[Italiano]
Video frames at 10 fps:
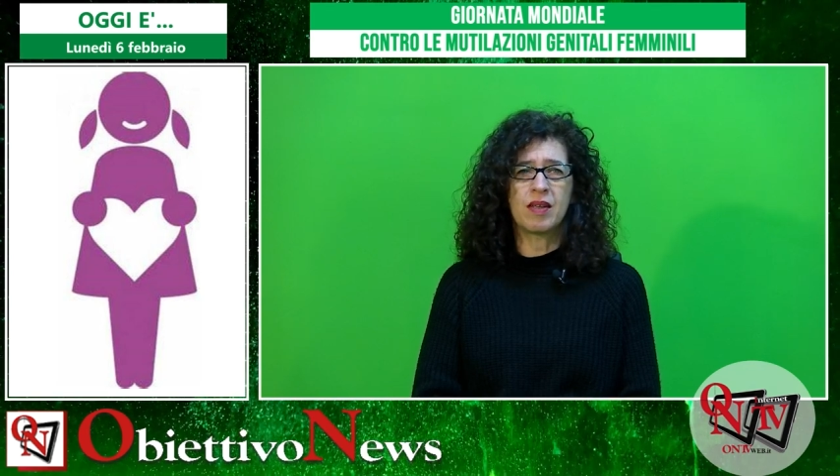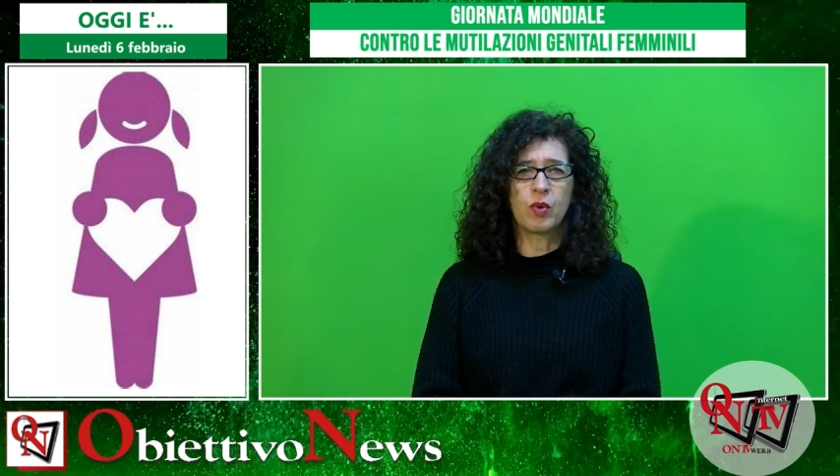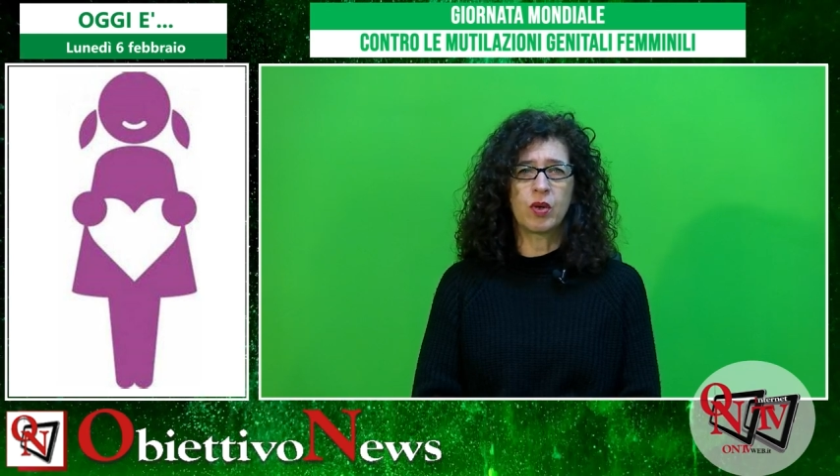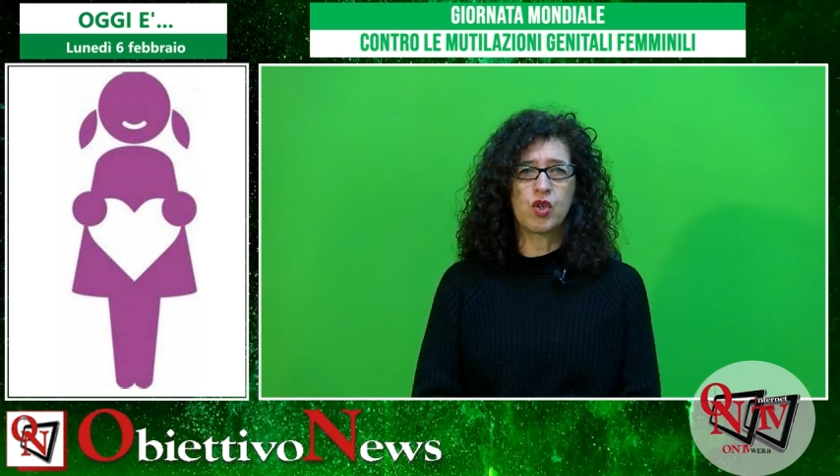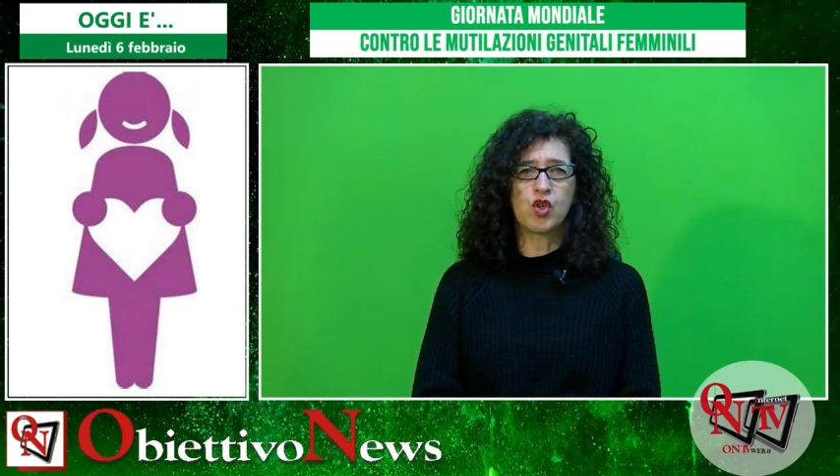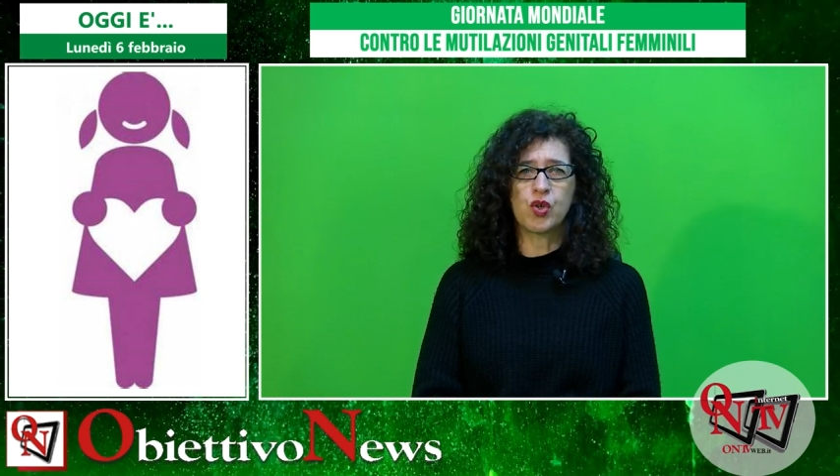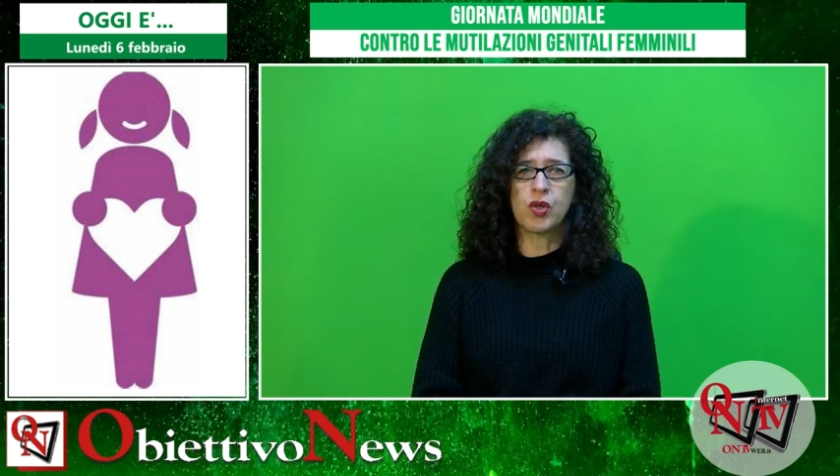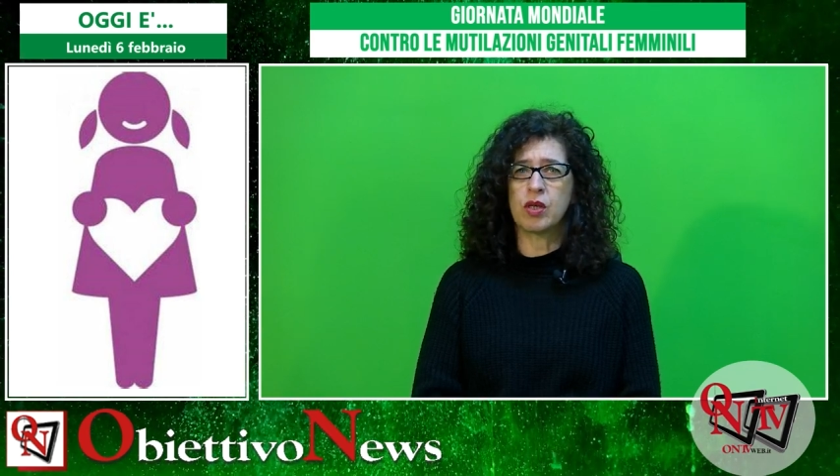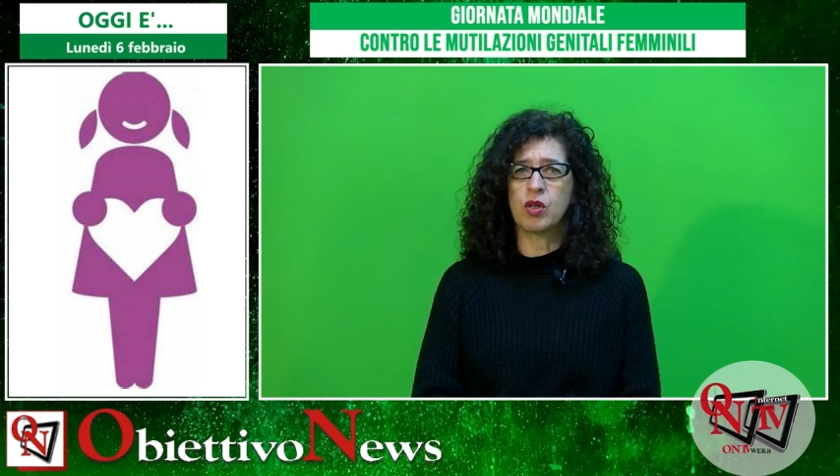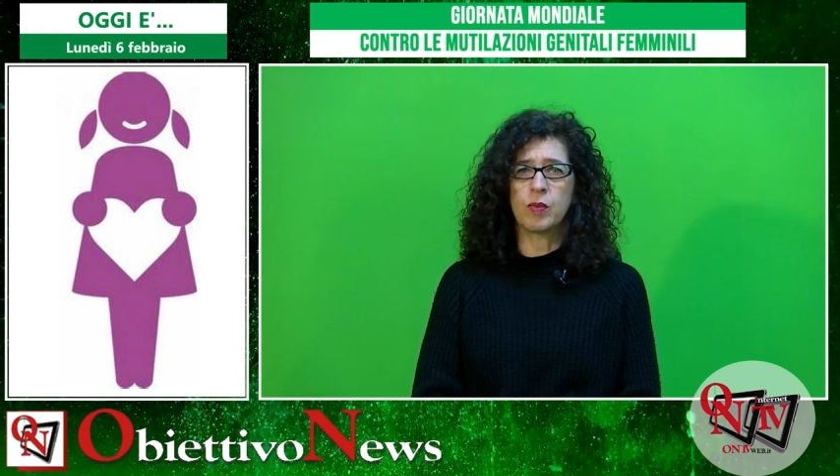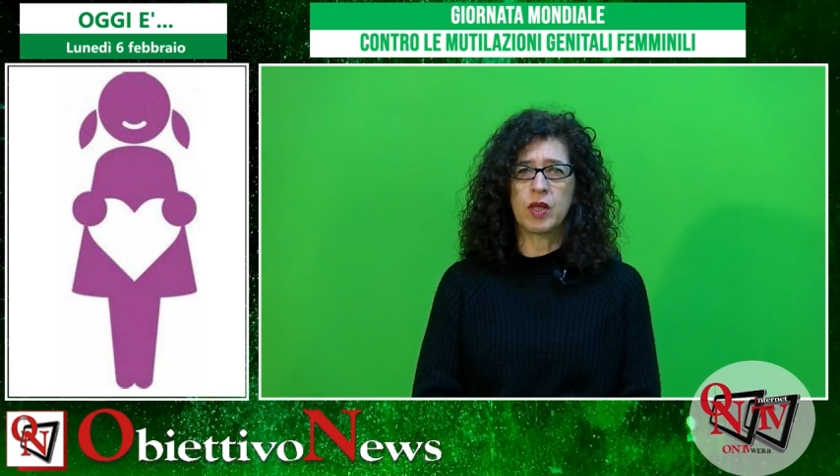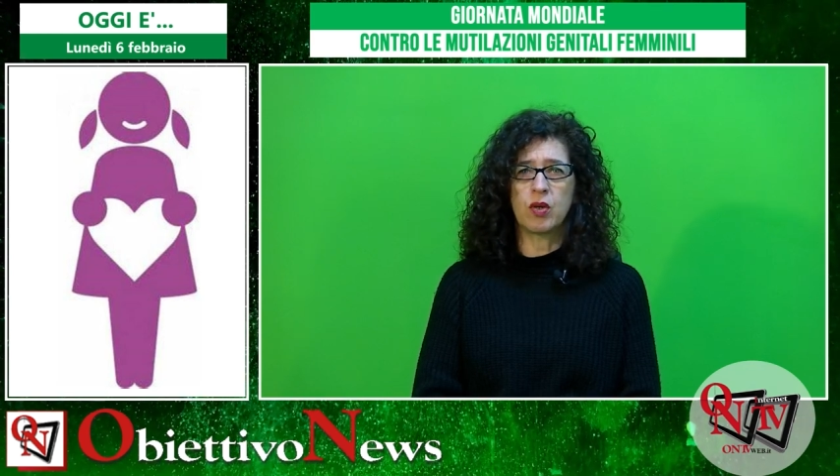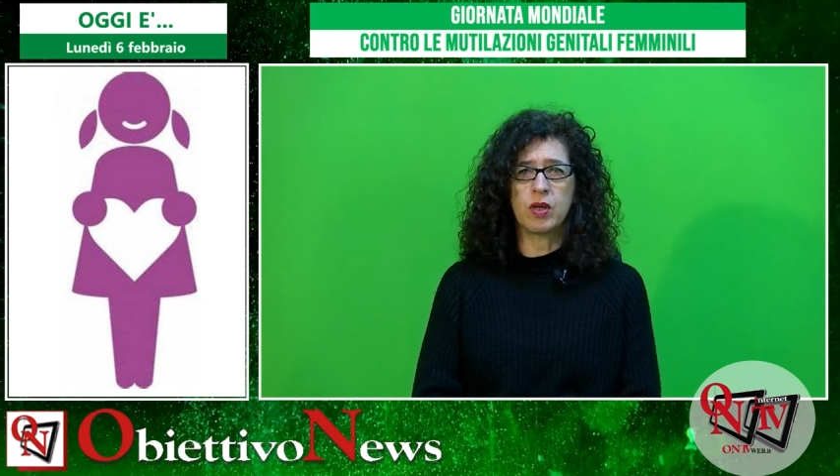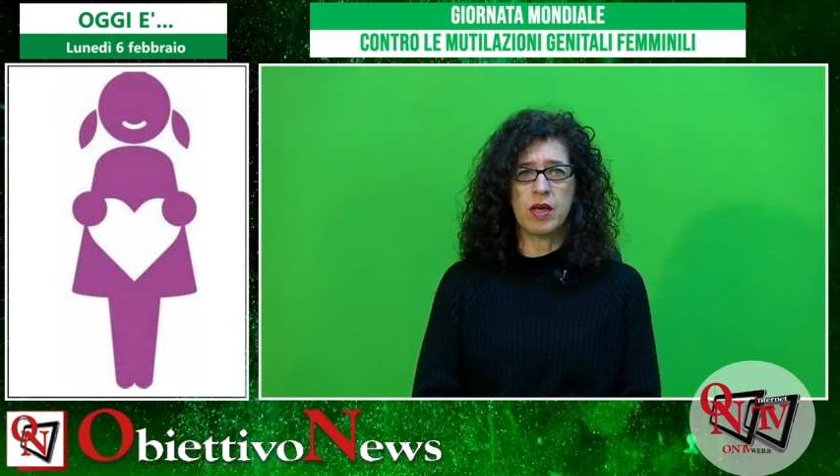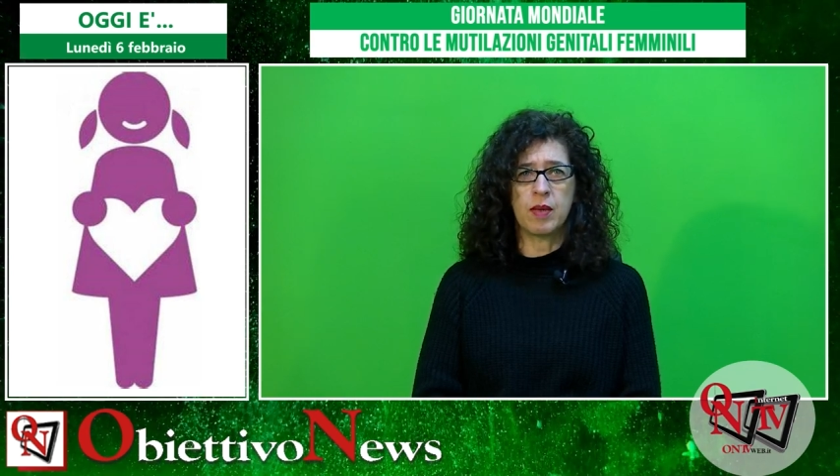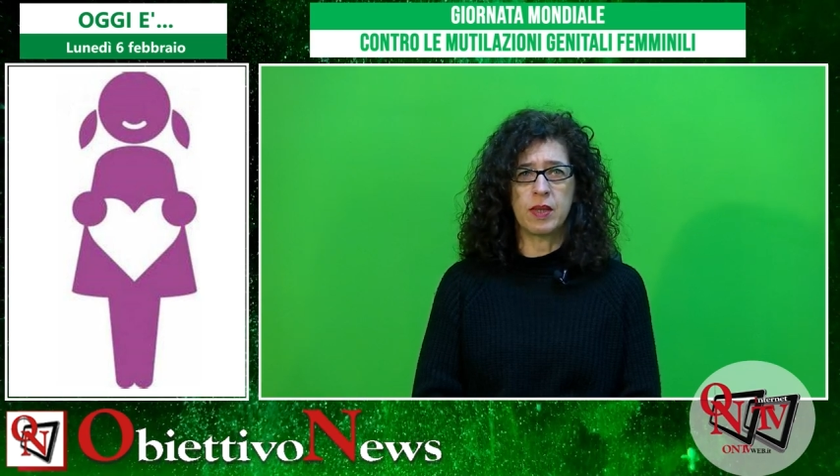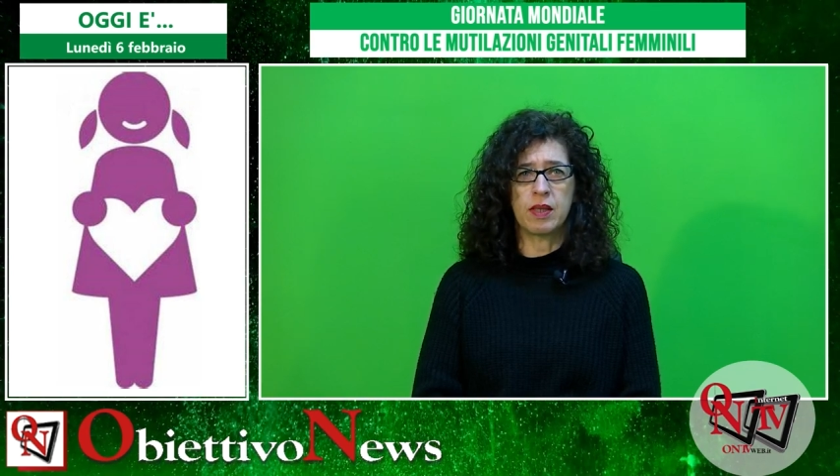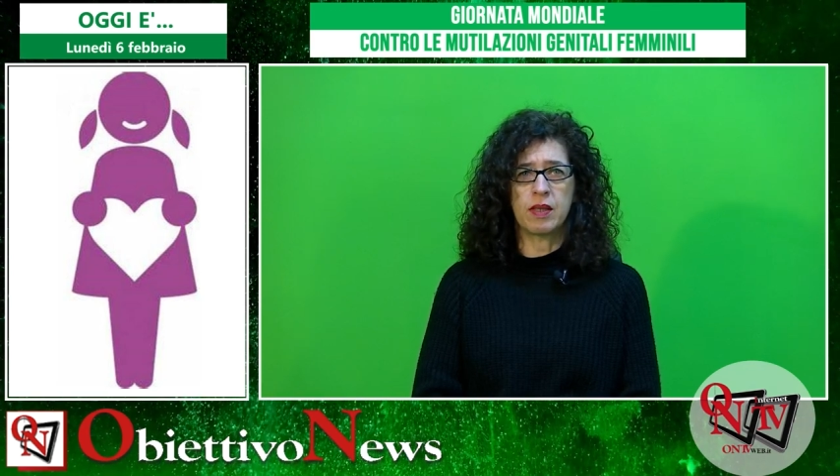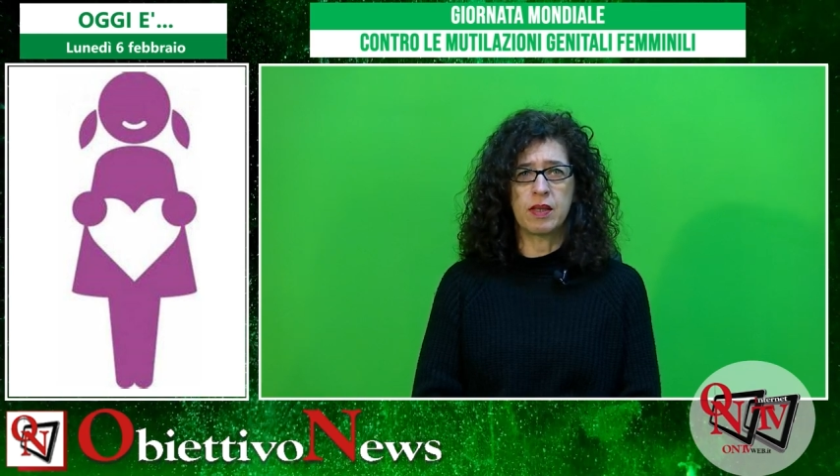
pochi giorni come nello Yemen.